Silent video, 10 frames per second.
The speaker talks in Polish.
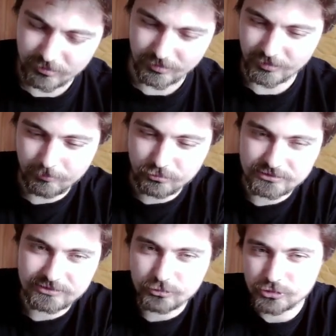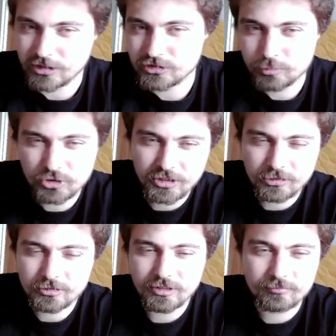Bo takie były założenia, że
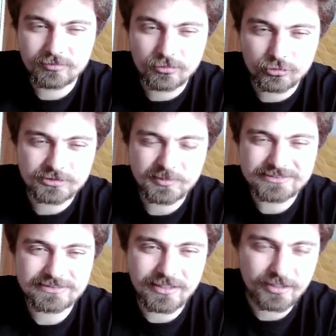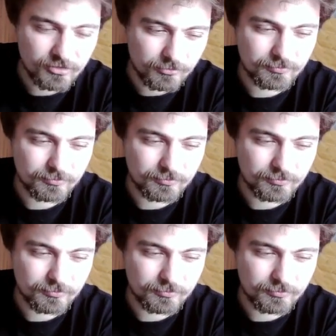przekieruje ruch z miasta A do